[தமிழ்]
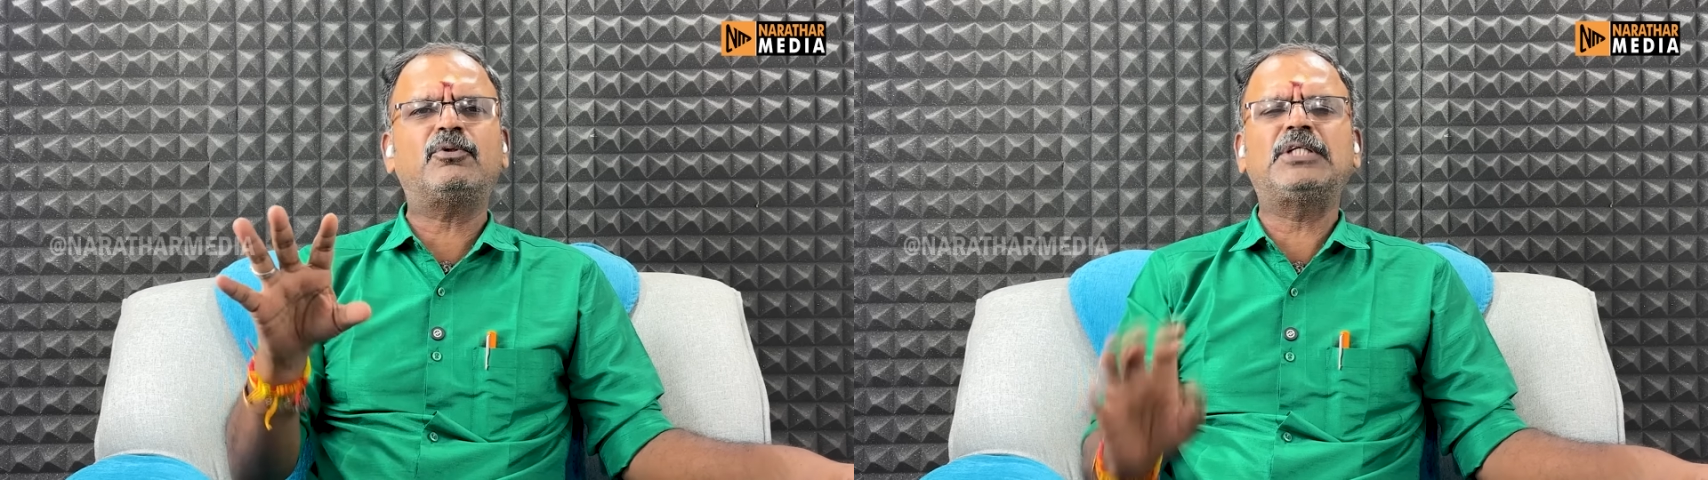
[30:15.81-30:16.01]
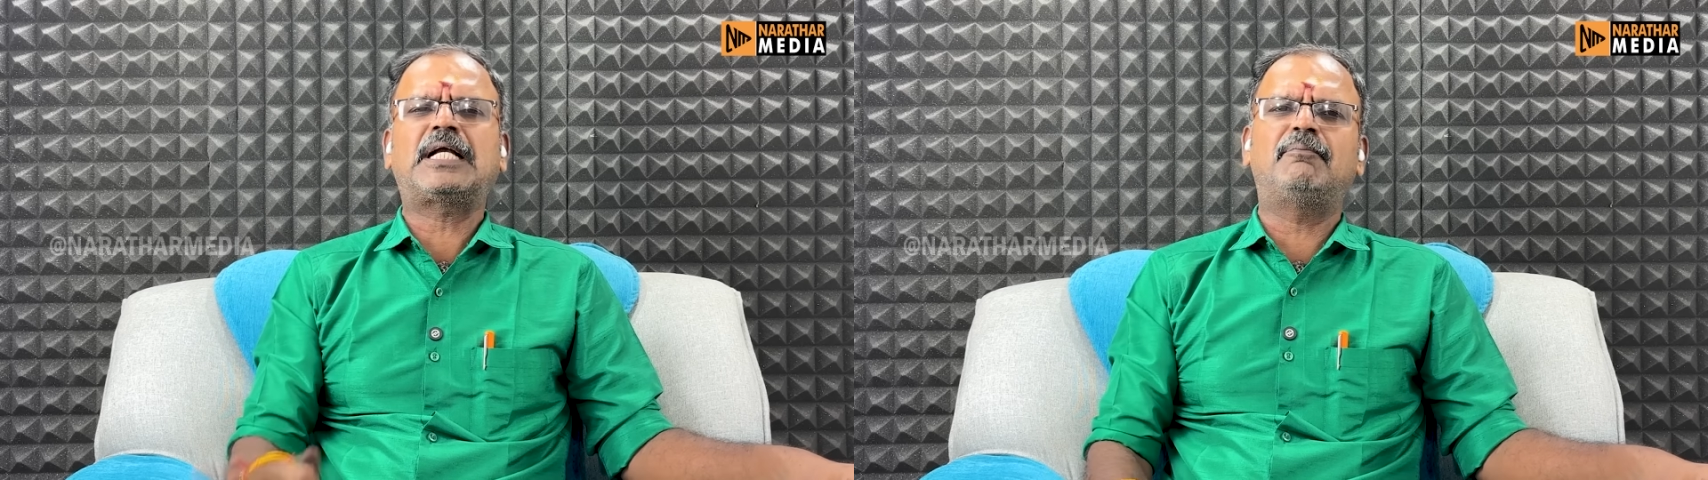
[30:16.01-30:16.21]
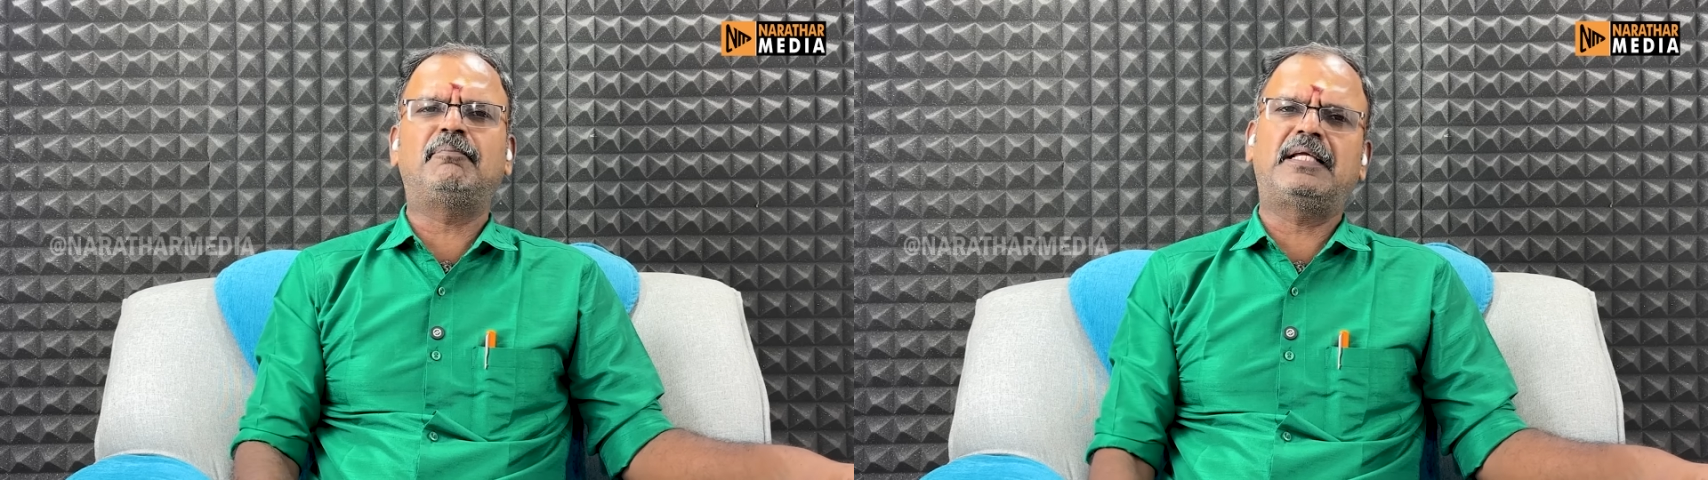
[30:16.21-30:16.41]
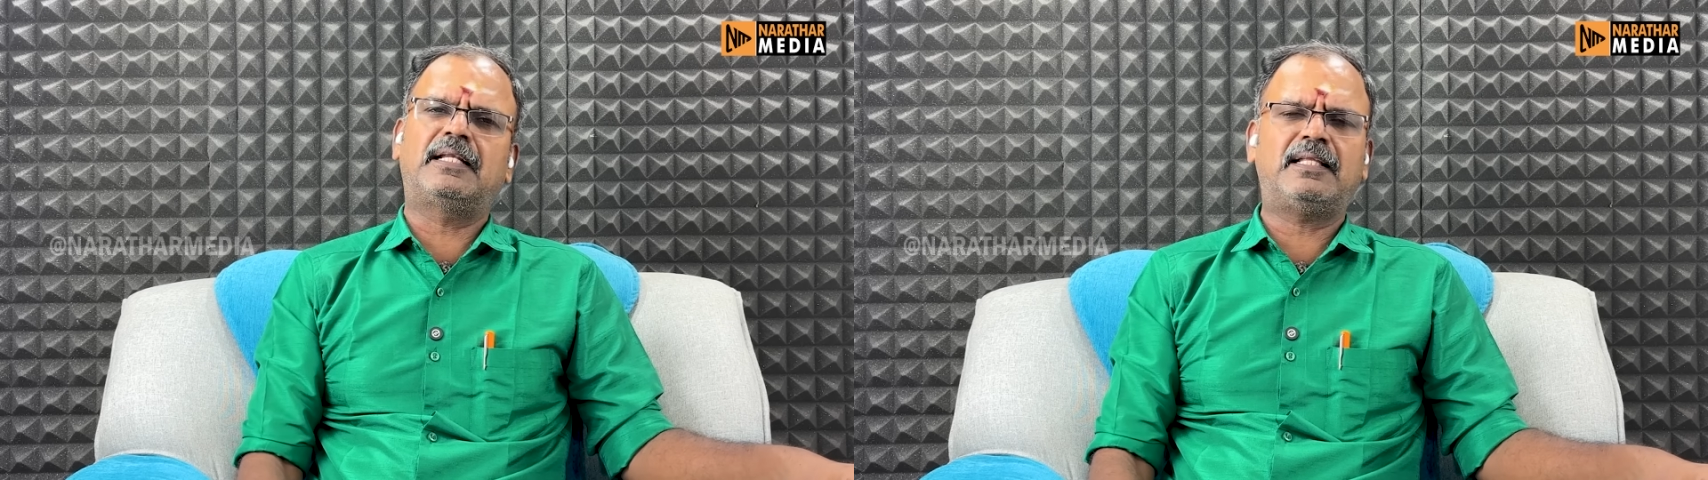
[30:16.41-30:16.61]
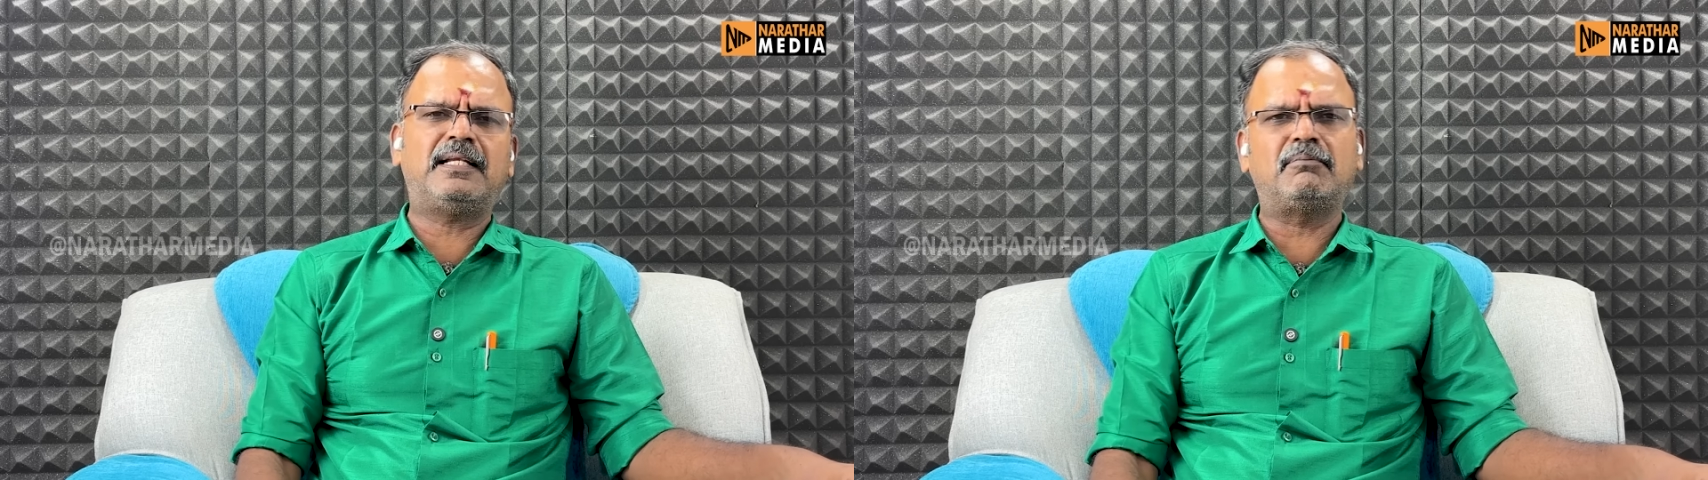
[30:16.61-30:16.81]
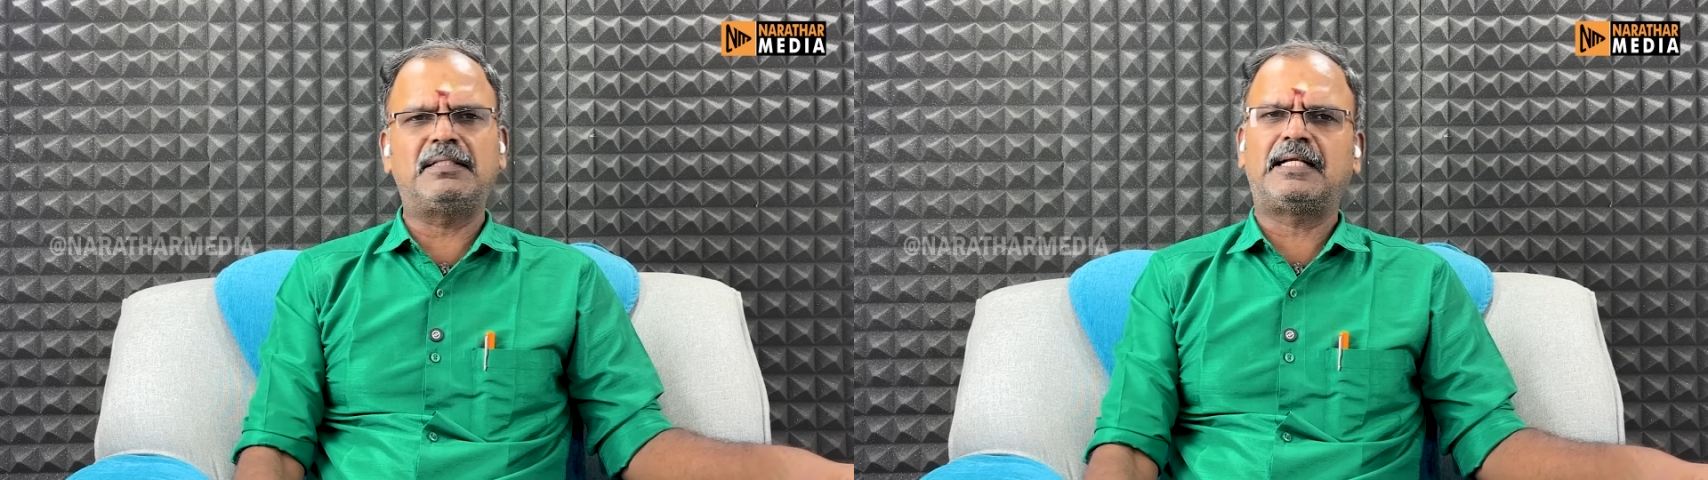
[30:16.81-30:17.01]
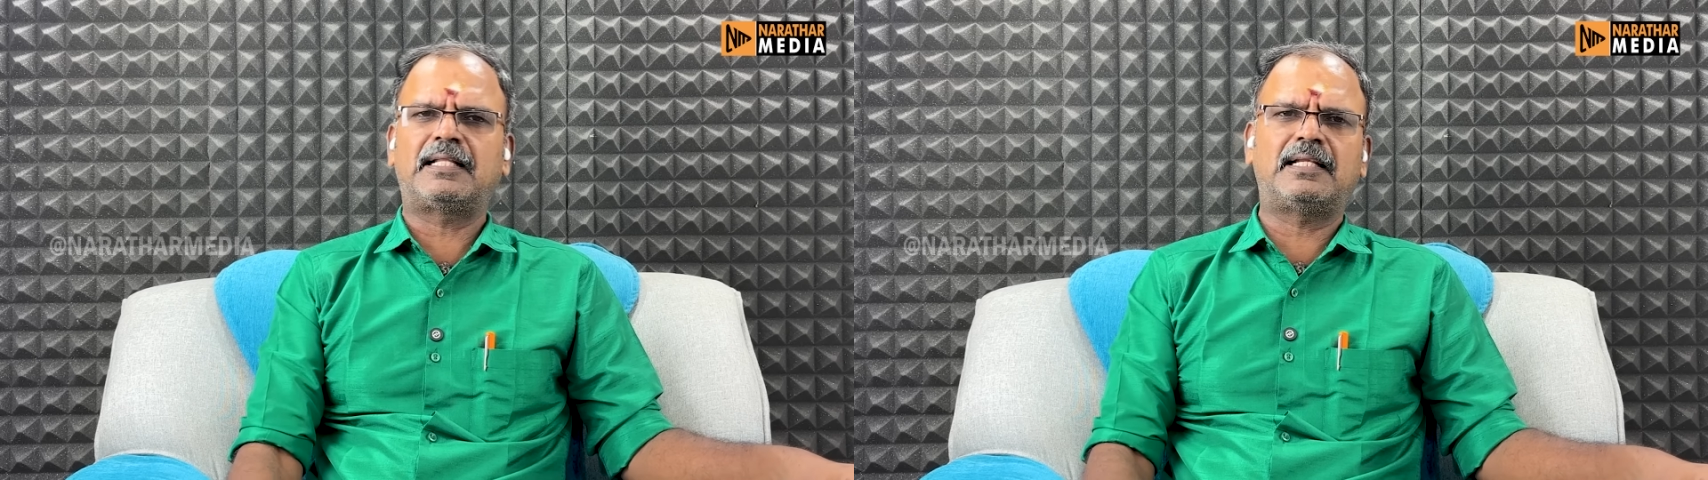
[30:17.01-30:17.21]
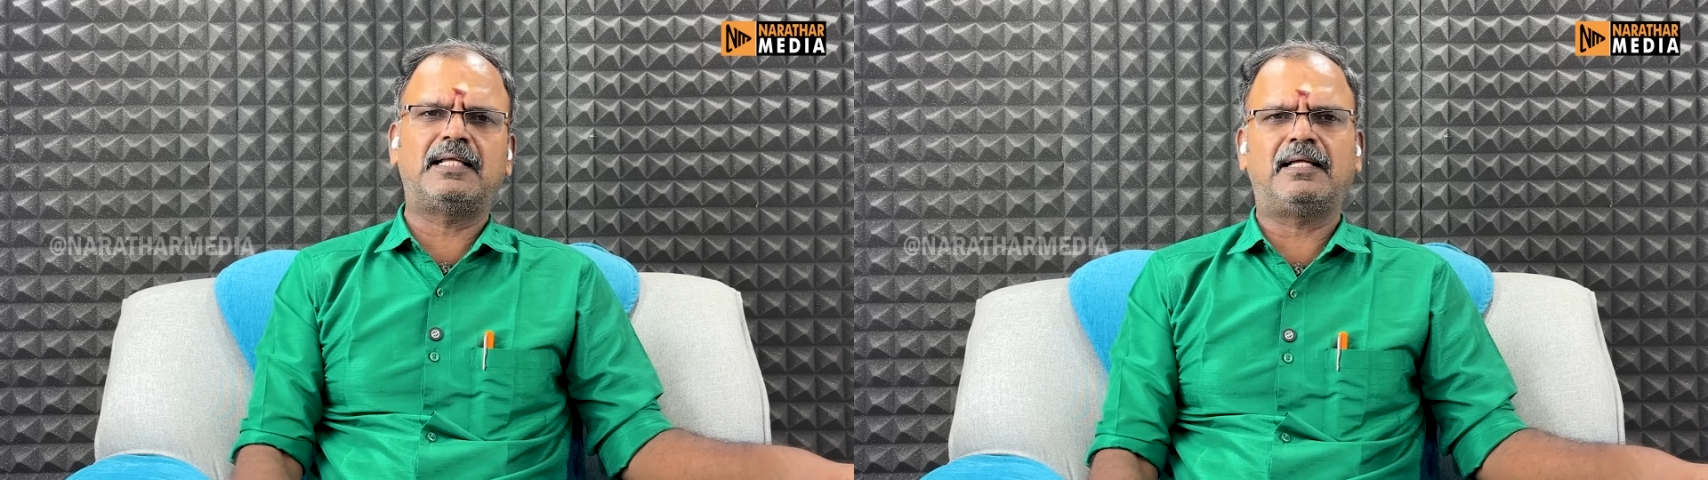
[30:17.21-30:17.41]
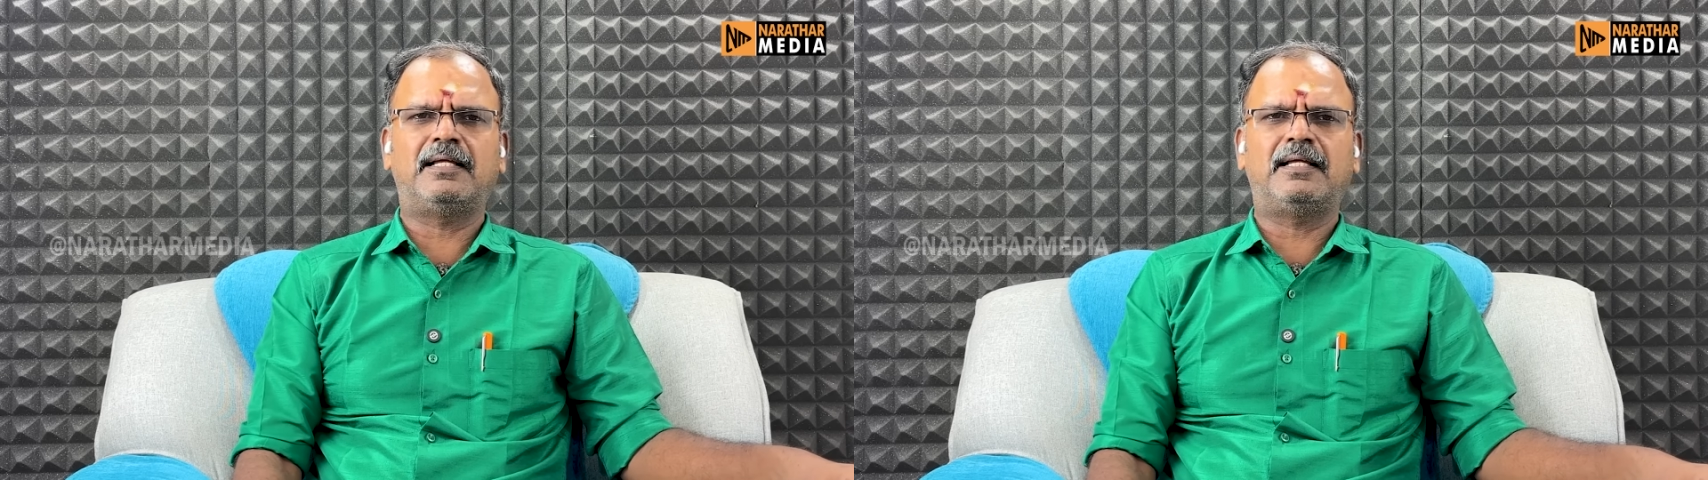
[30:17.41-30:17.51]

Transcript: கொஞ்சம் கம்மிங்கிறத நம்ம இந்த இடத்துல